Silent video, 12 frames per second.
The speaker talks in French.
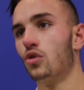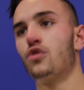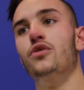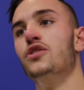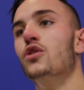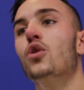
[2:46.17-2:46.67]
je
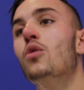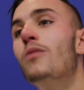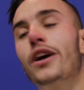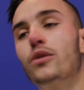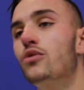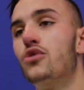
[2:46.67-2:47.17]
faisais au
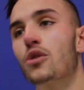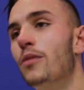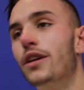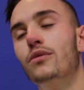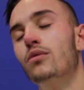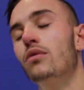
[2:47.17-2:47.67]
moins une
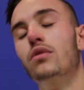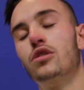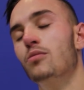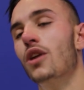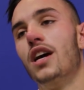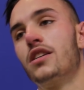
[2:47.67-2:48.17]
semaine où
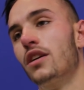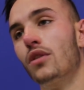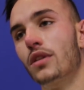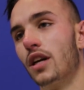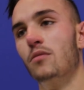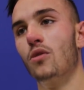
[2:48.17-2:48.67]
je me lâchais
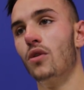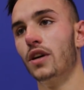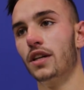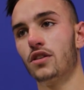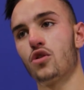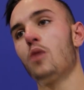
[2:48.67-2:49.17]
totalement
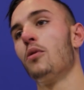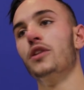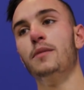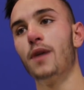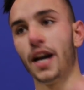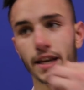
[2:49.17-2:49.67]
et je
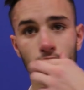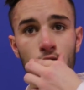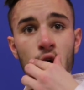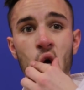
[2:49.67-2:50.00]
reprenais pareil.